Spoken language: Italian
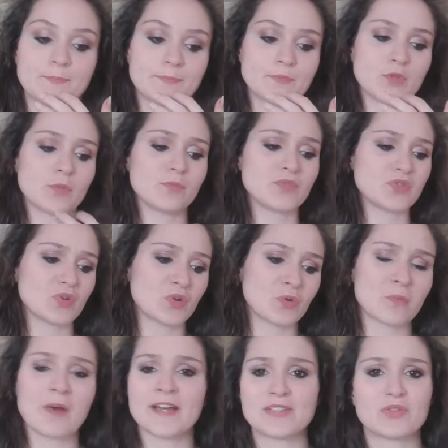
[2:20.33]
non mi sono
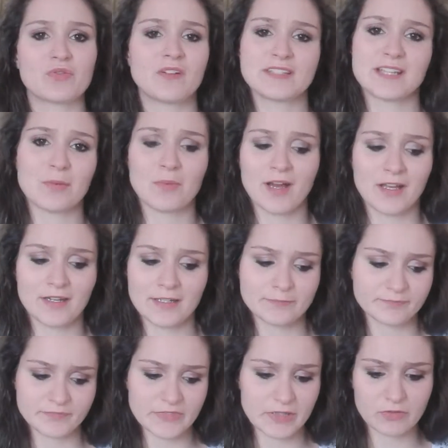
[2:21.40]
mai trovata male
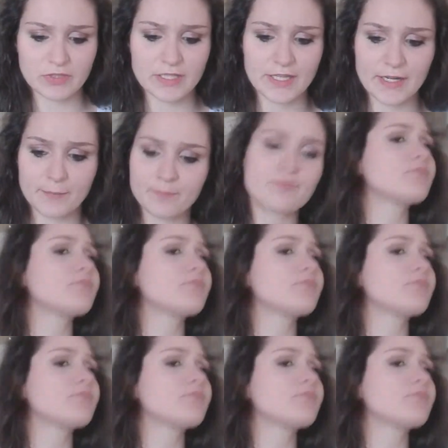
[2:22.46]
devo dire